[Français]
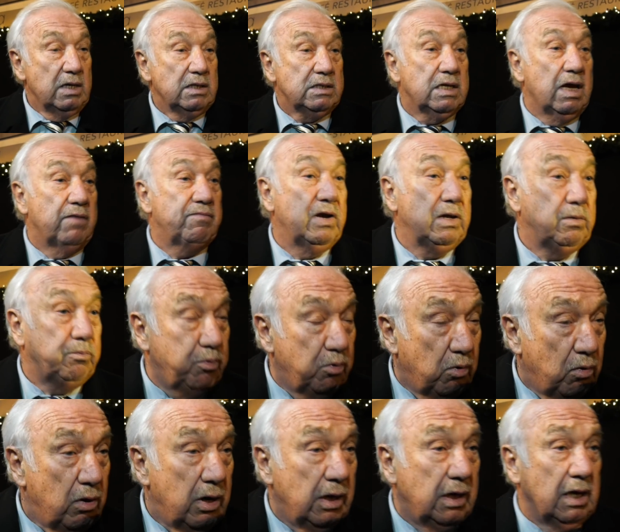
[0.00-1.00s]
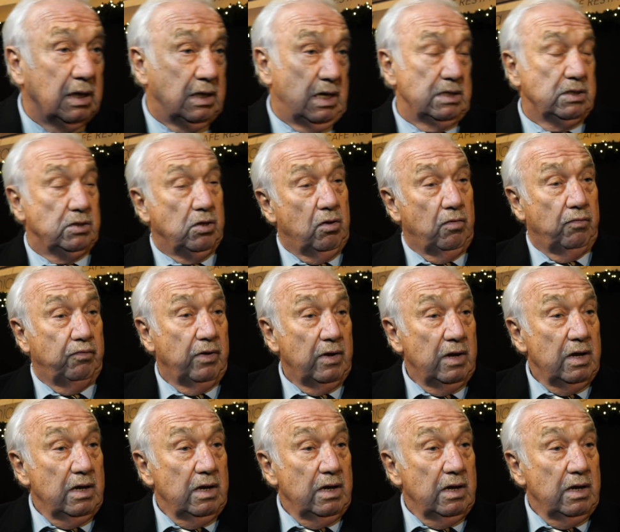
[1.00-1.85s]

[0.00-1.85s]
C'est avec pour eux la catastrophe.